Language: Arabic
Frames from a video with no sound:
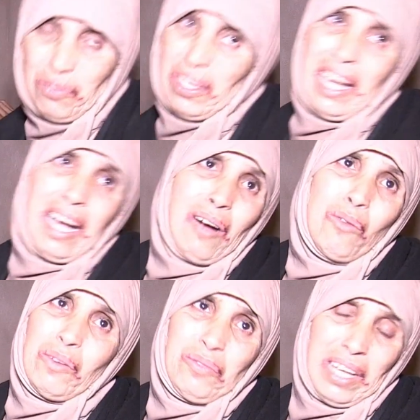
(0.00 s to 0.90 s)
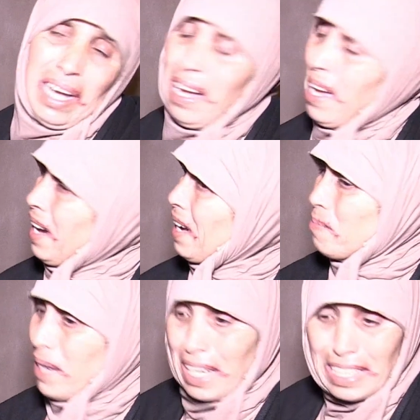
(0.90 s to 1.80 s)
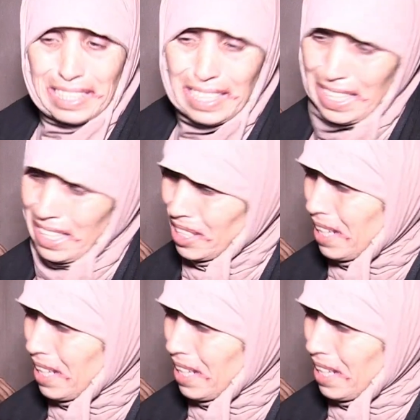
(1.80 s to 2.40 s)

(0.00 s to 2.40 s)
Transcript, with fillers: فيها ها هو فيها راه ما كنديش